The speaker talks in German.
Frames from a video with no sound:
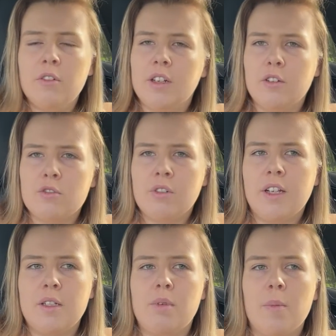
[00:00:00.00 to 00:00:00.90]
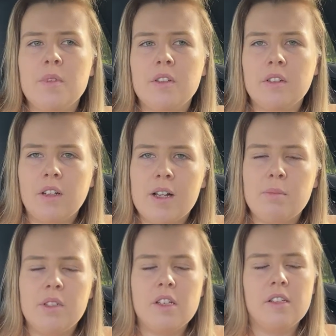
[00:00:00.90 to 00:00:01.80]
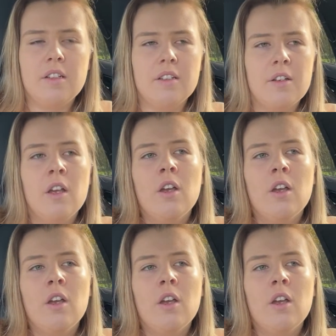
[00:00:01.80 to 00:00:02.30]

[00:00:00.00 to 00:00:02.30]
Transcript: hat auch schon leicht die Bremse halt betätigt.